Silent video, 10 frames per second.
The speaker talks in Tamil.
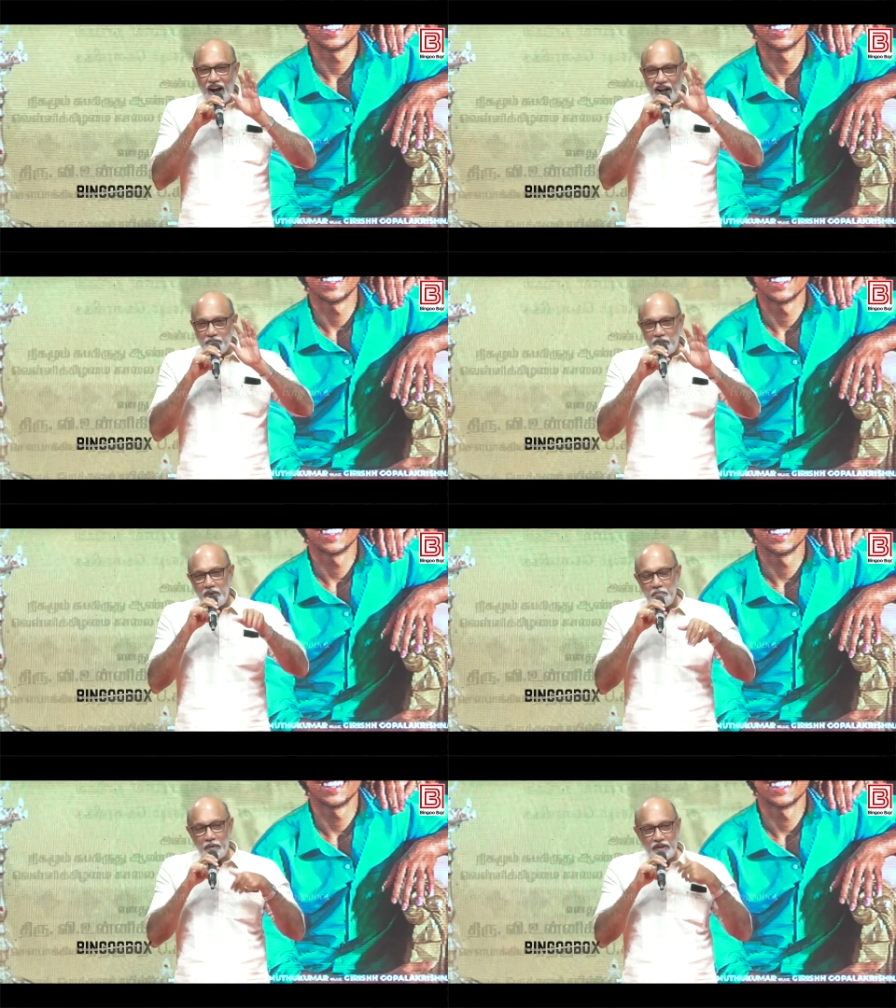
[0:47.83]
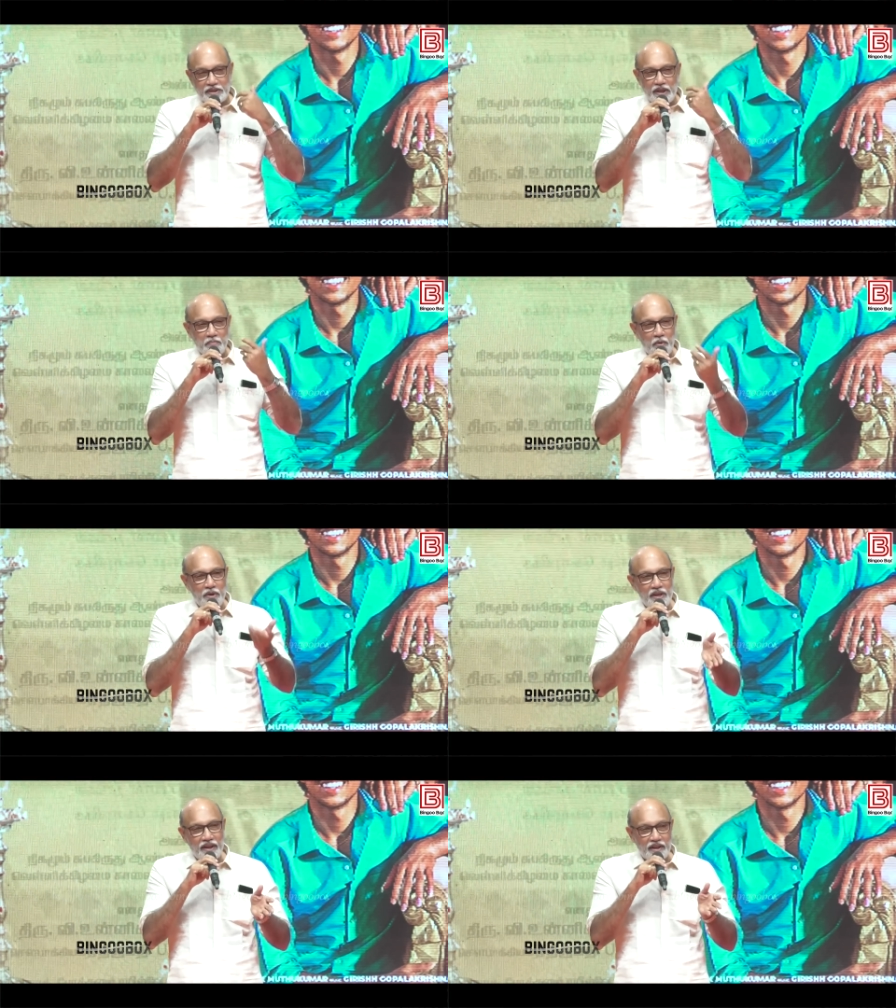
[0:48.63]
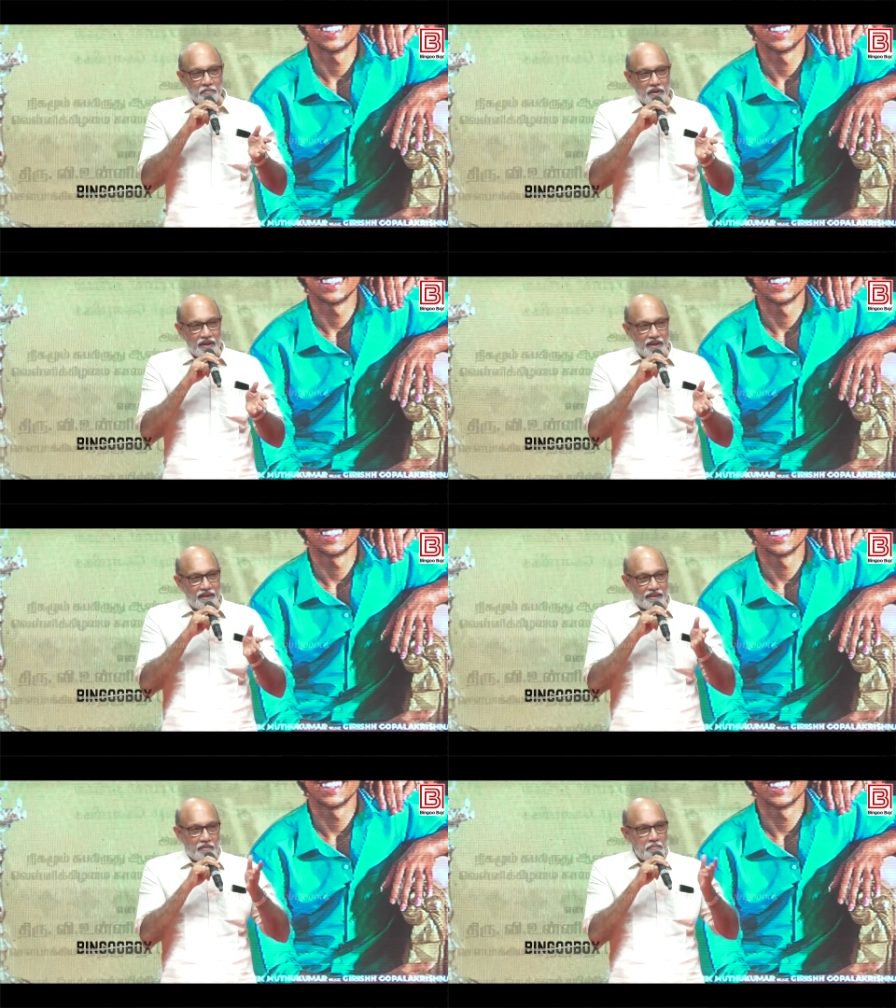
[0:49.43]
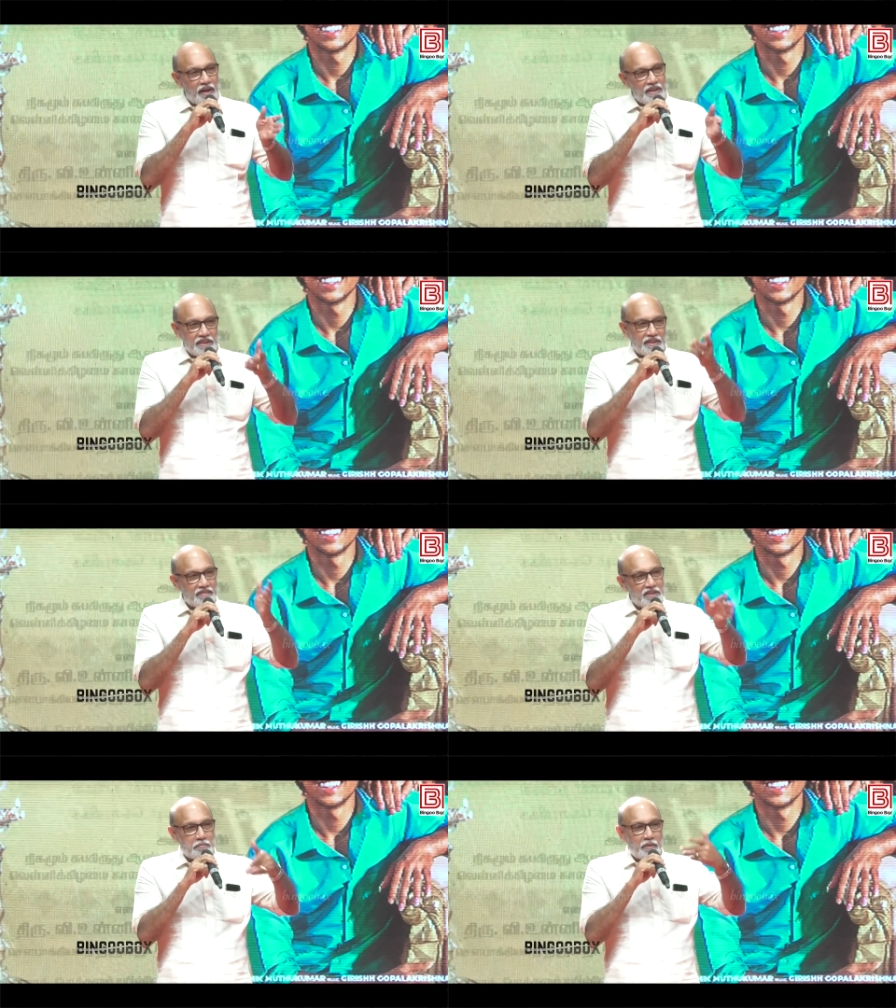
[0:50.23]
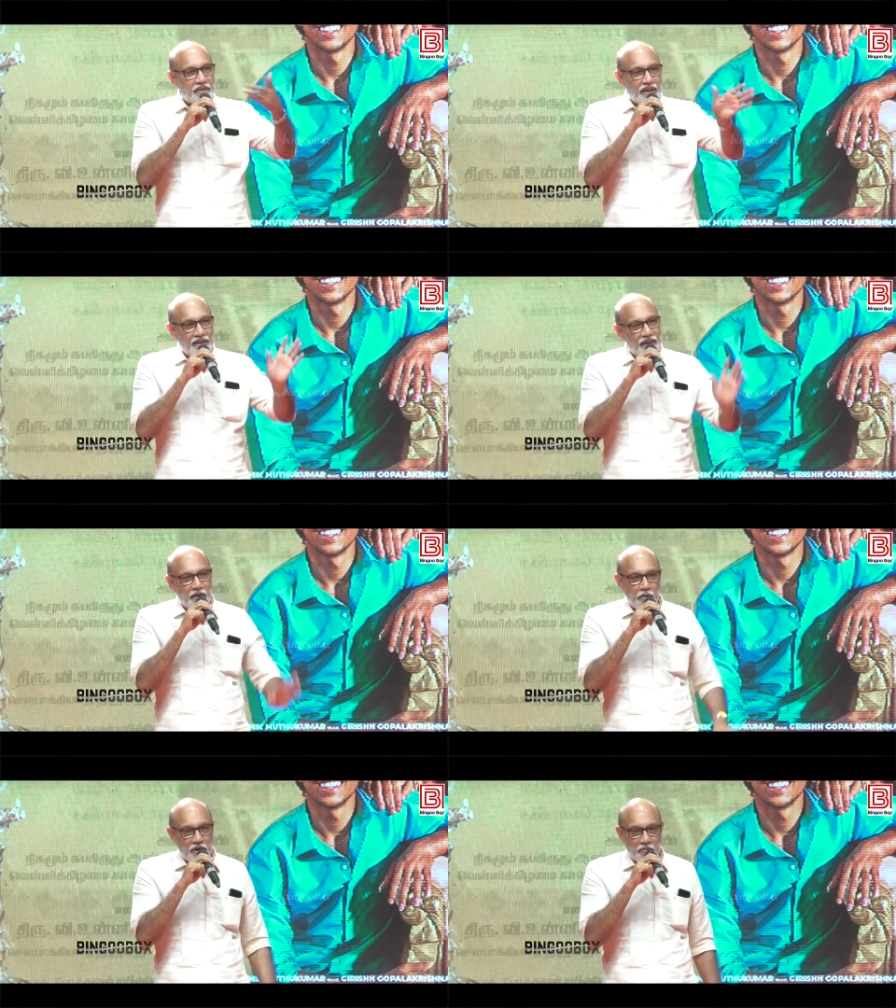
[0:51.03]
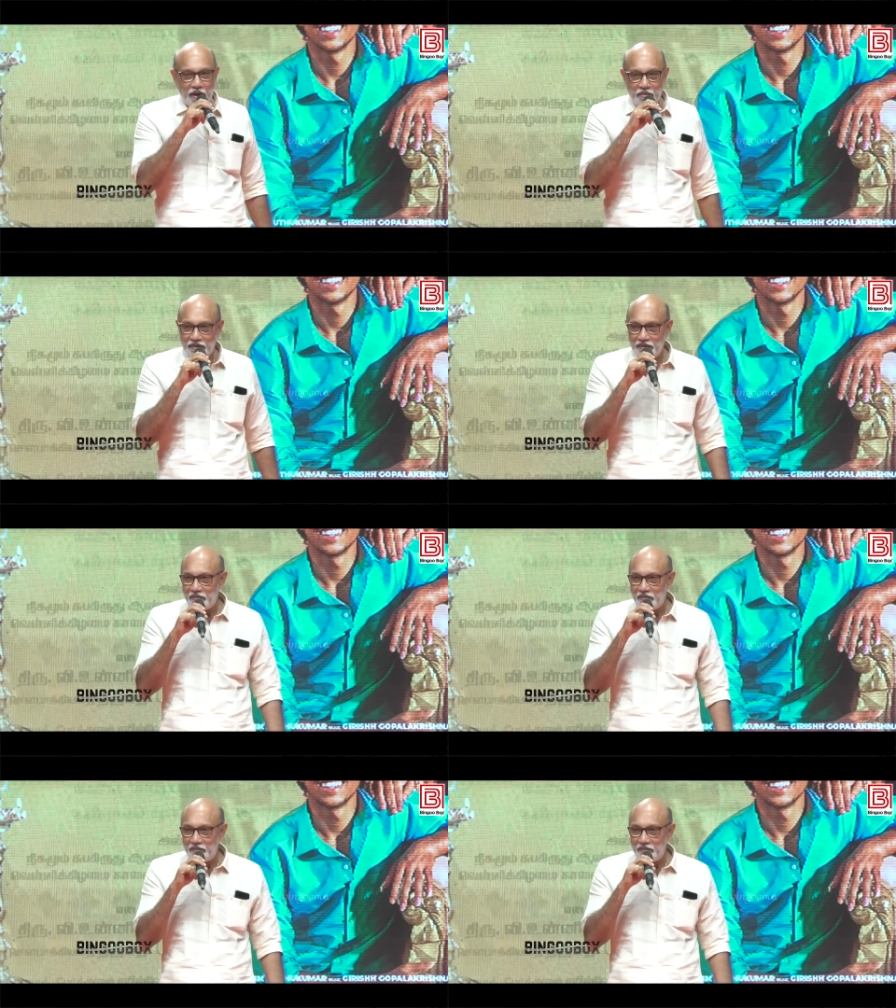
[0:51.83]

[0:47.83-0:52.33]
ஆரம்பமே பெருசாக போனி ஆகுற மாதிரி தம்பி அஜித்தை வச்சு பண்ணிட்டார் நேர்கொண்ட பார்வை